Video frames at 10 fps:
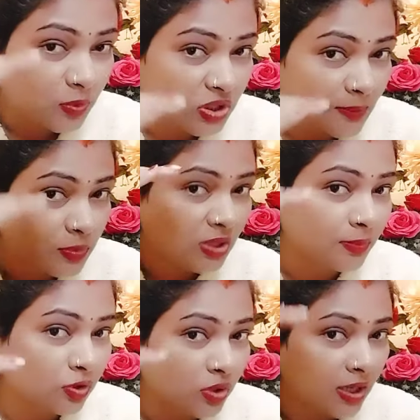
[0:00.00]
पीछे पीछे
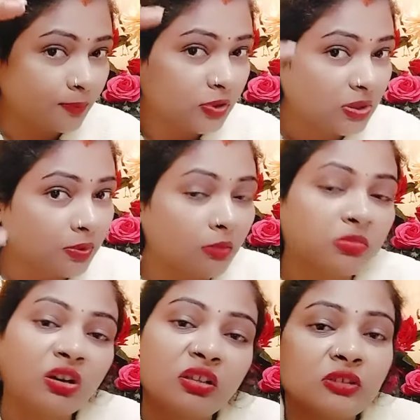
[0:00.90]
वीडियो डाले पीछे अब
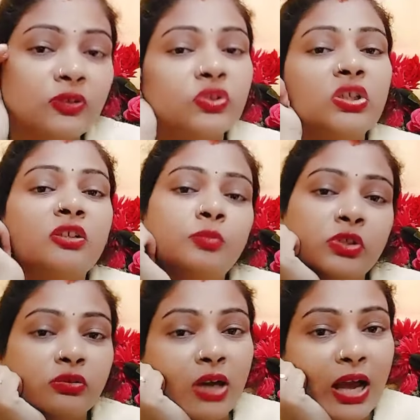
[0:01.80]
गलतियों से एगो
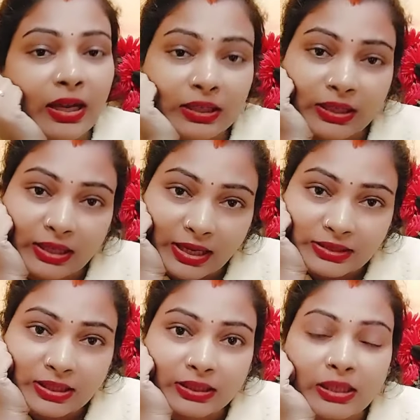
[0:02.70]
वीडियो आगे डला
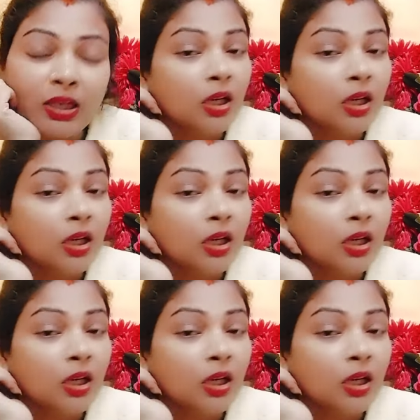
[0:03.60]
जाएगा